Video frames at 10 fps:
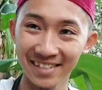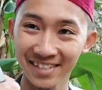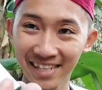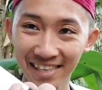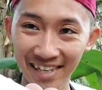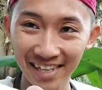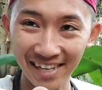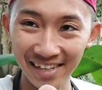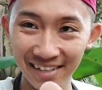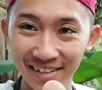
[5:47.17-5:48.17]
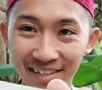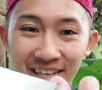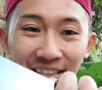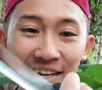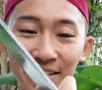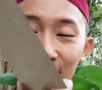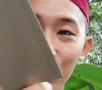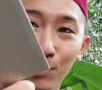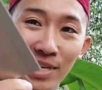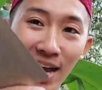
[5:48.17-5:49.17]
kelihatan ya kelihatan ini
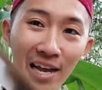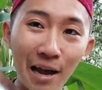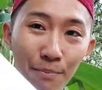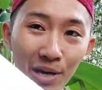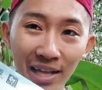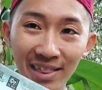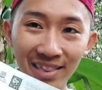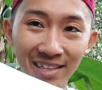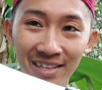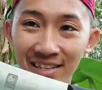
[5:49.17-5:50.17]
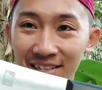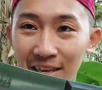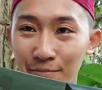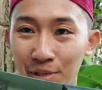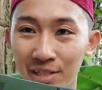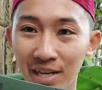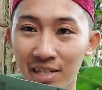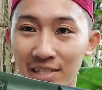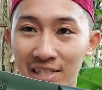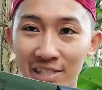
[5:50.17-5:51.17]
untuk yang agak berat yang biasa
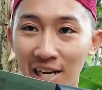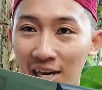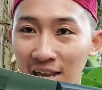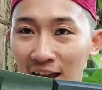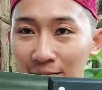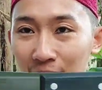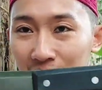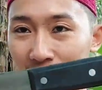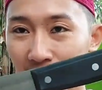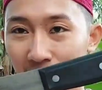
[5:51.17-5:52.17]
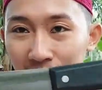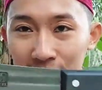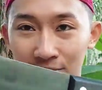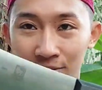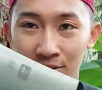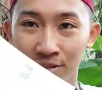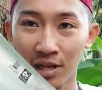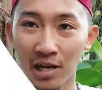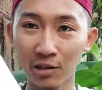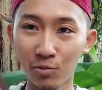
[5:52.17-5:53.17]
kerja di jagal kambing itu lur
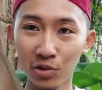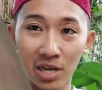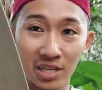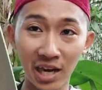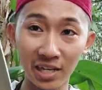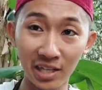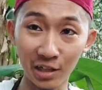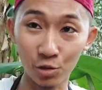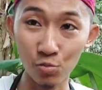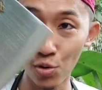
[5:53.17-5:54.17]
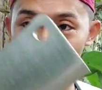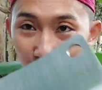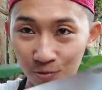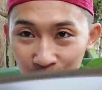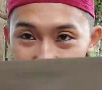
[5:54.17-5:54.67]
ataupun yang ikan-ikan jumbo